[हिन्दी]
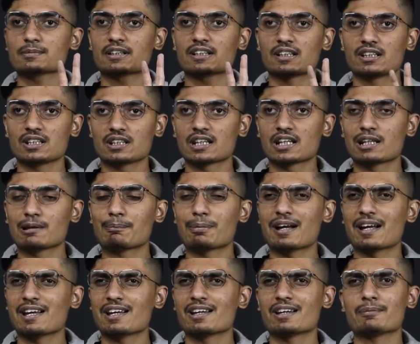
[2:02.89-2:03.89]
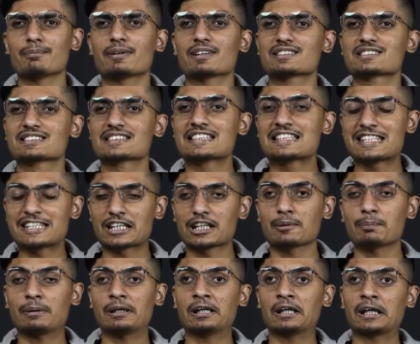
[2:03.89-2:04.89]
में नहीं खेल पाए हैं पर
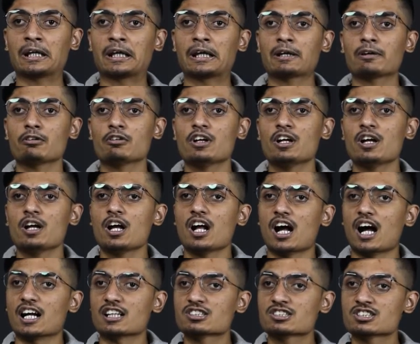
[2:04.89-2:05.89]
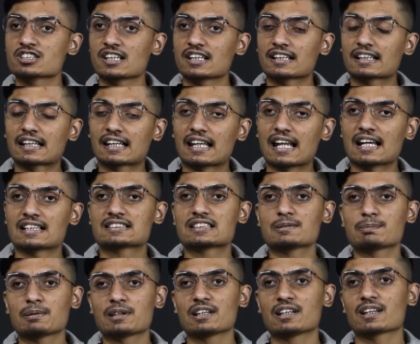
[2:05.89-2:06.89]
सीनियर प्लेयर है अच्छे
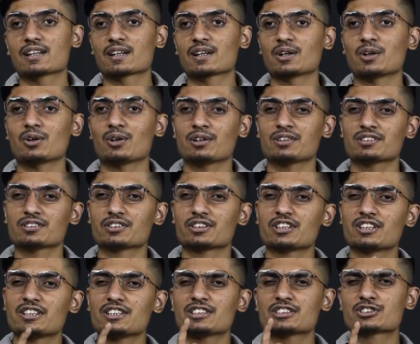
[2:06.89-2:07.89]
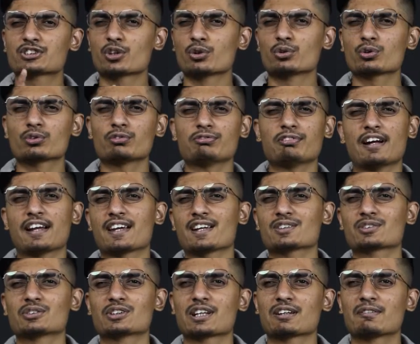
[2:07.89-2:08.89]
क्लासी प्लेयर है और ही इज़ ड्यू टू
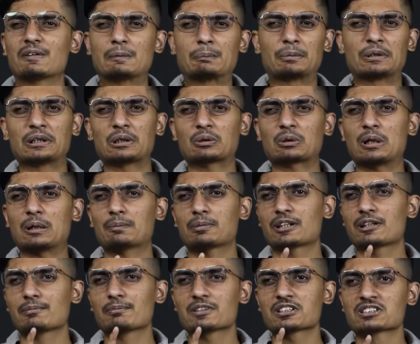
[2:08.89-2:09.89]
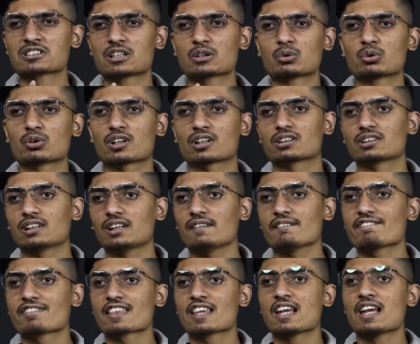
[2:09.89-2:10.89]
फायर तो डेविड मिलर को आप टीम में ज़रूर रखना
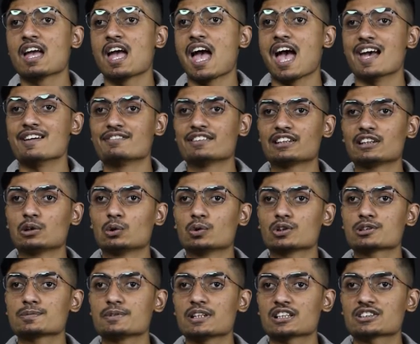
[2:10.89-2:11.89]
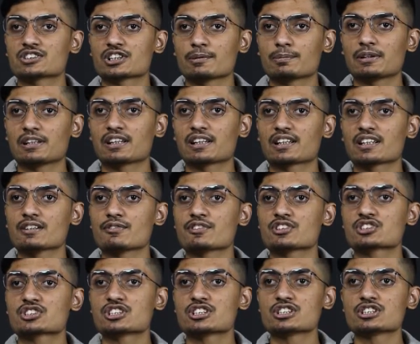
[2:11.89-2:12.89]
एविन लुइस भी अच्छे प्लेयर है
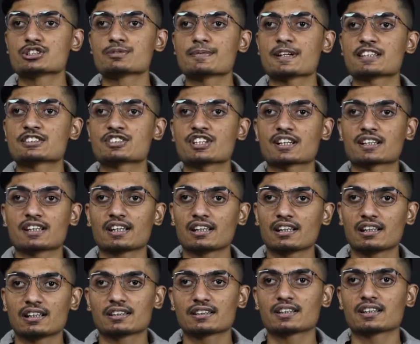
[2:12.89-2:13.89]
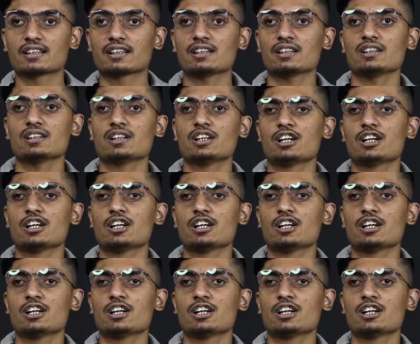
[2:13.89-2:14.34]
वेस्ट इंडीज़ में अच्छा खेल लेते हैं